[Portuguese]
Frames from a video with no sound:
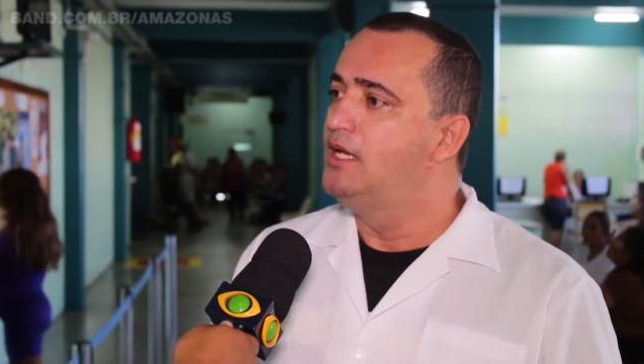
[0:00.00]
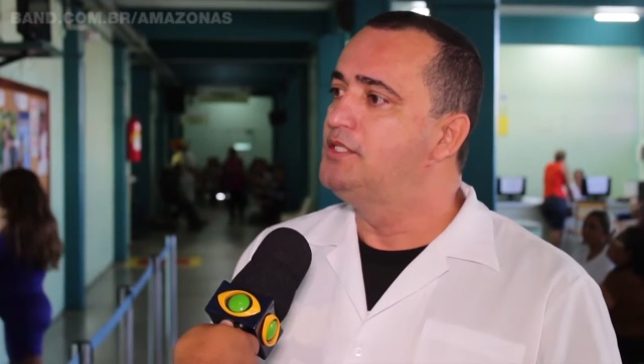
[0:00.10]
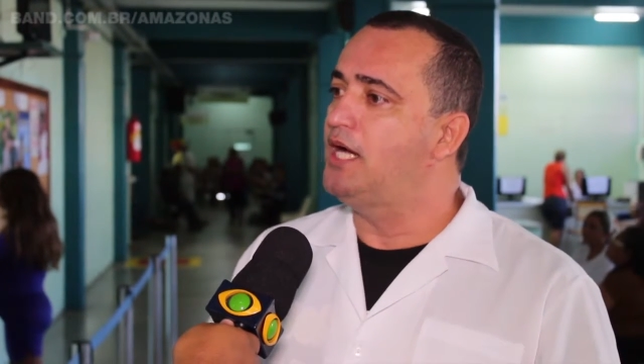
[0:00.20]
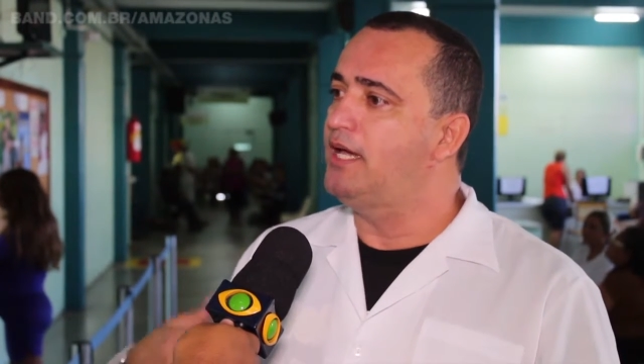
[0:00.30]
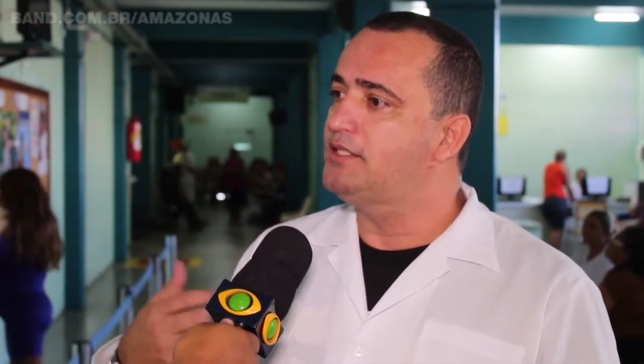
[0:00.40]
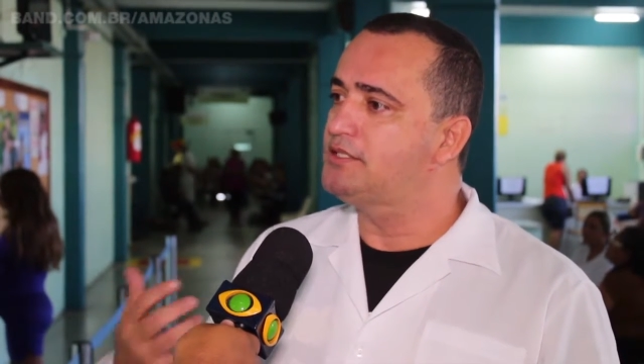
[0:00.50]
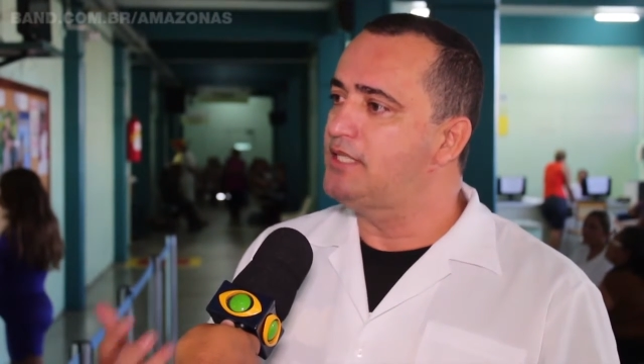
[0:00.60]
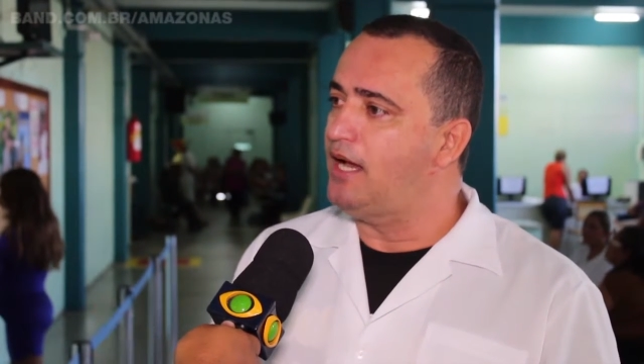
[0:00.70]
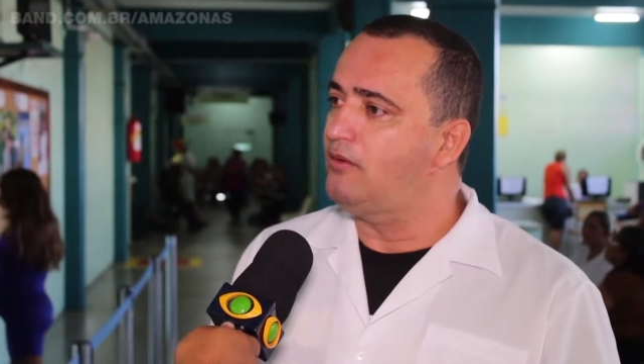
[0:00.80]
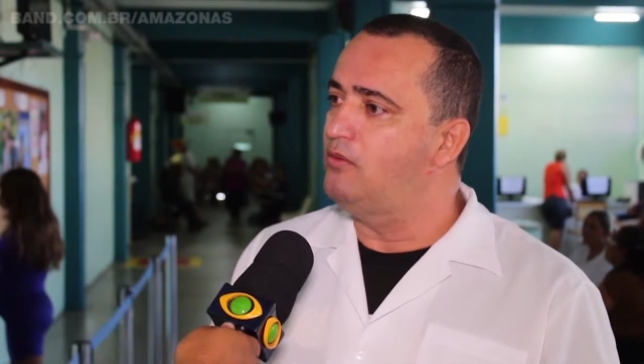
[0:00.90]
já
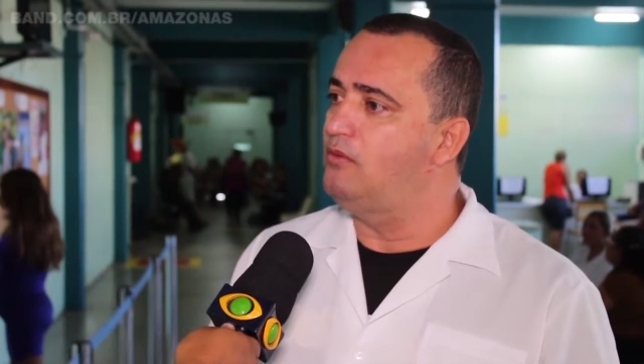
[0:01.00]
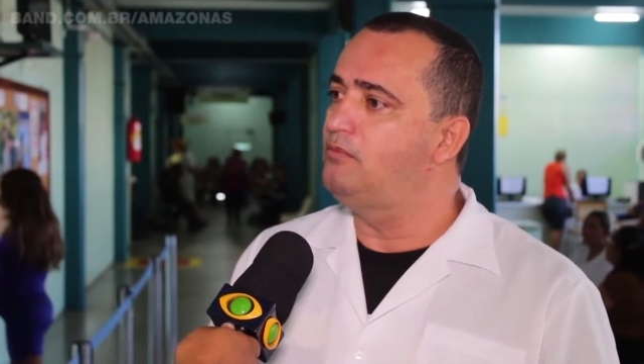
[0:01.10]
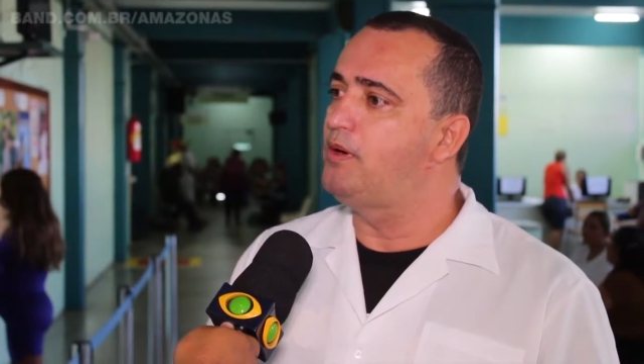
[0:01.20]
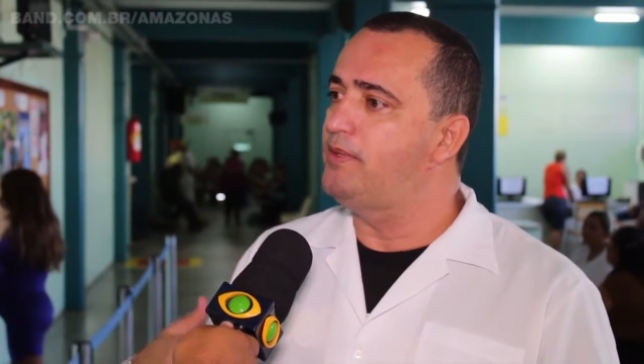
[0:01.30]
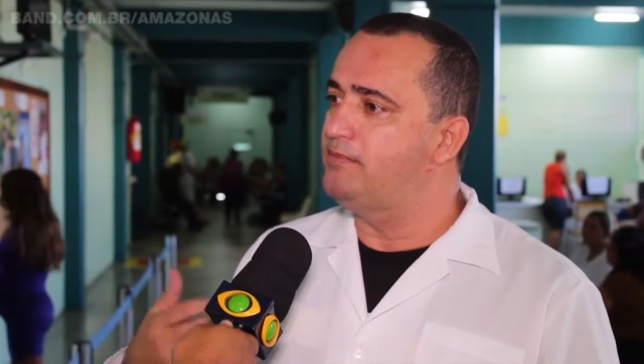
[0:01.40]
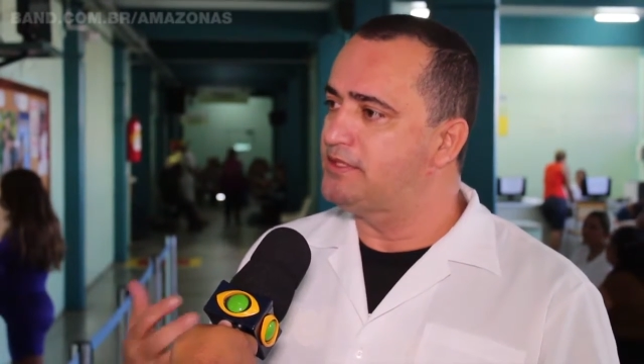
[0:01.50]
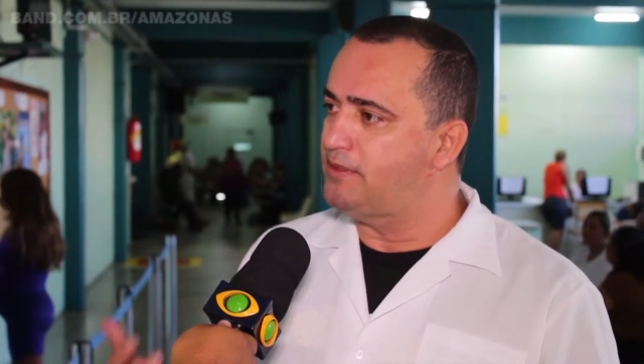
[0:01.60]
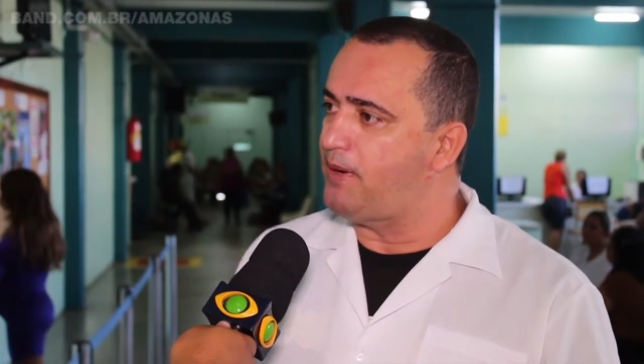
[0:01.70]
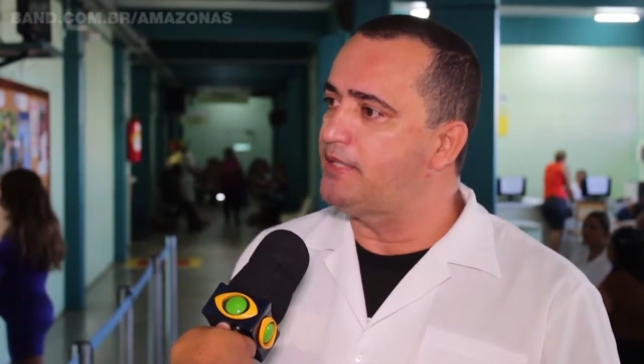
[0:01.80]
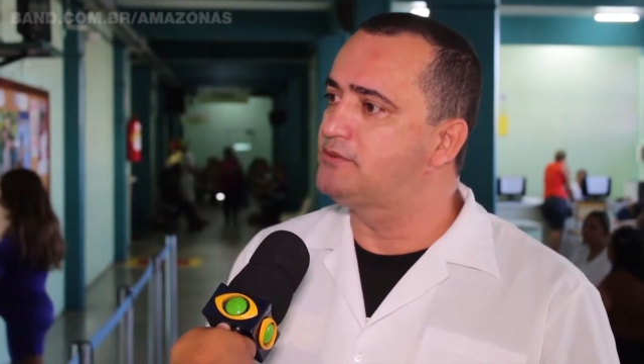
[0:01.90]
está com problemas
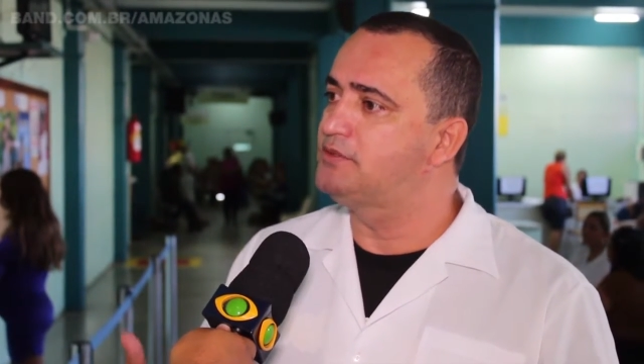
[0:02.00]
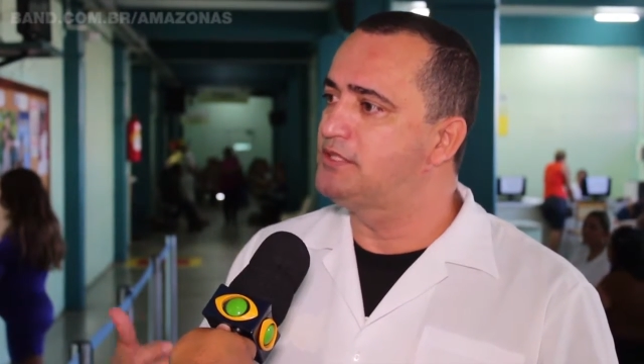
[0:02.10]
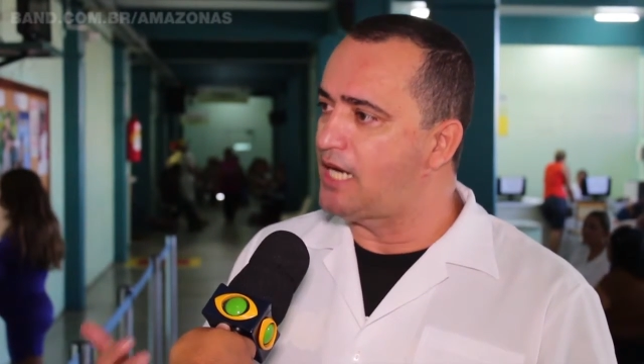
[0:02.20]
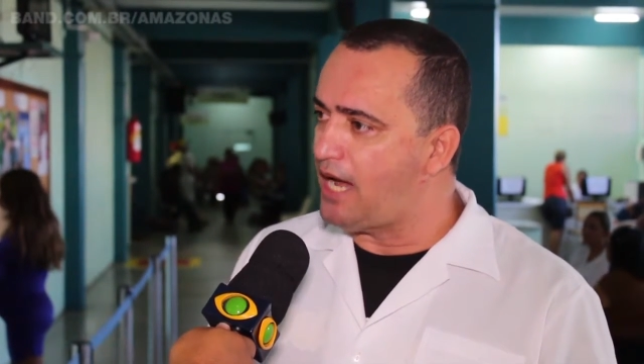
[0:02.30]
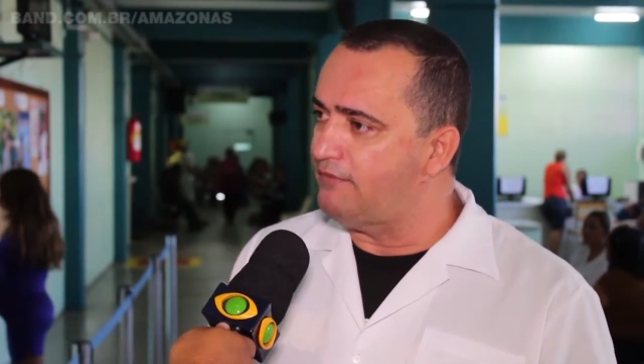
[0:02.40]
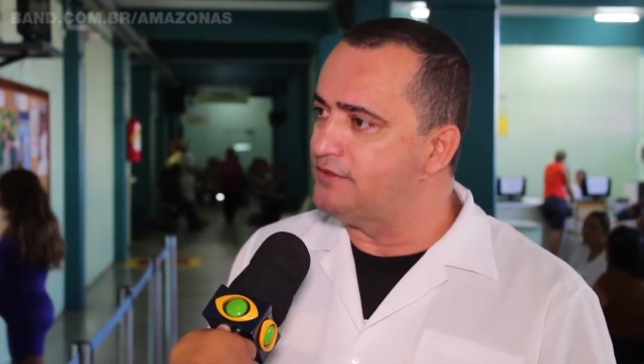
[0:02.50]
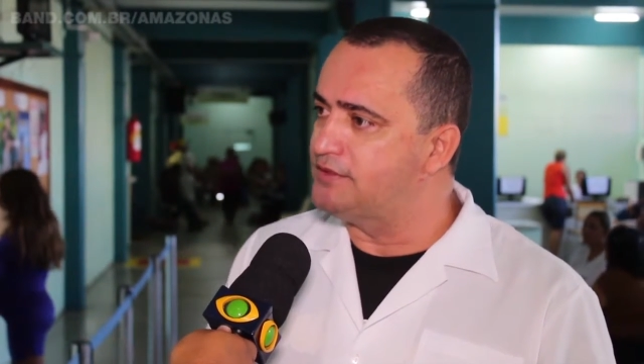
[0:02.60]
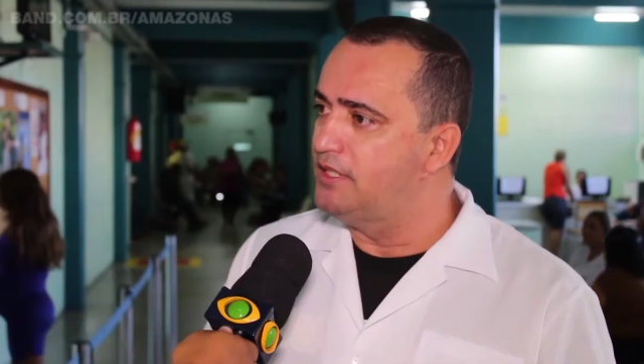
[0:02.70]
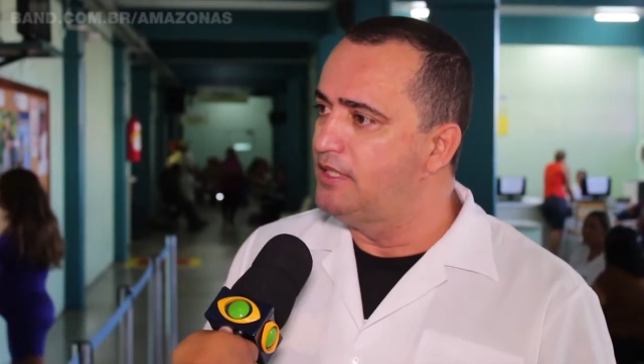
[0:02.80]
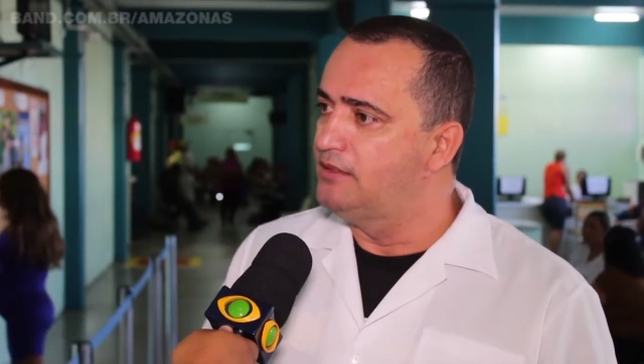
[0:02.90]
hepáticos
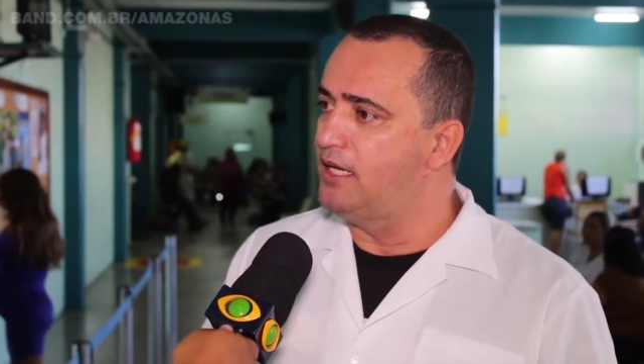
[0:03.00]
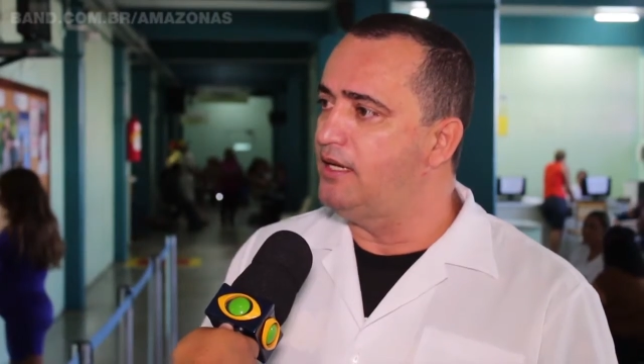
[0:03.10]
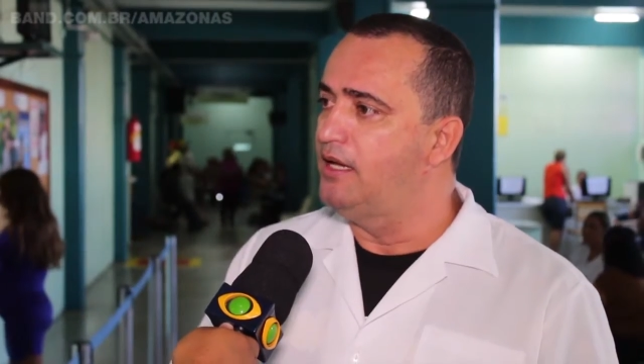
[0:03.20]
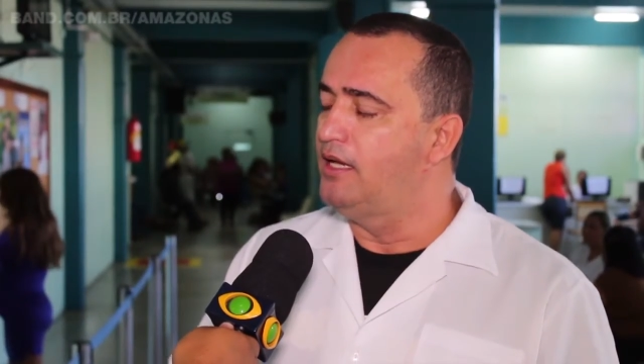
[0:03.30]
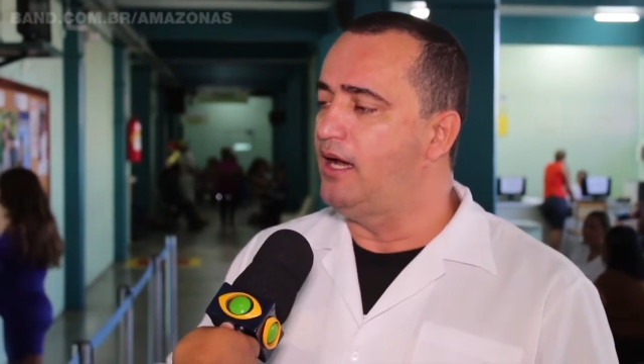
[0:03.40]
graves, né?